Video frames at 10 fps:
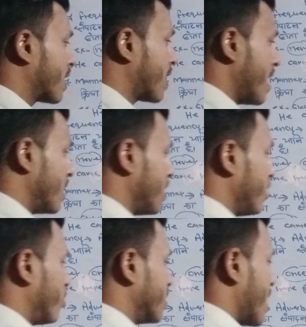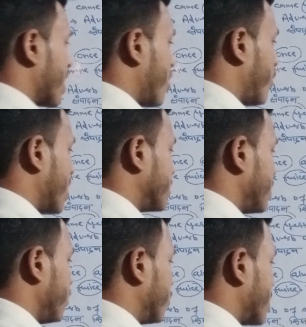काइंडली हो जाएगा
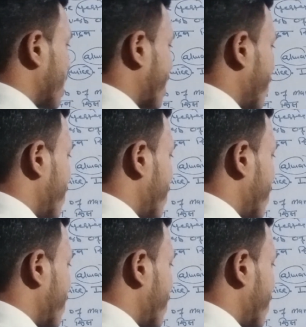वाइजली हो जाएगा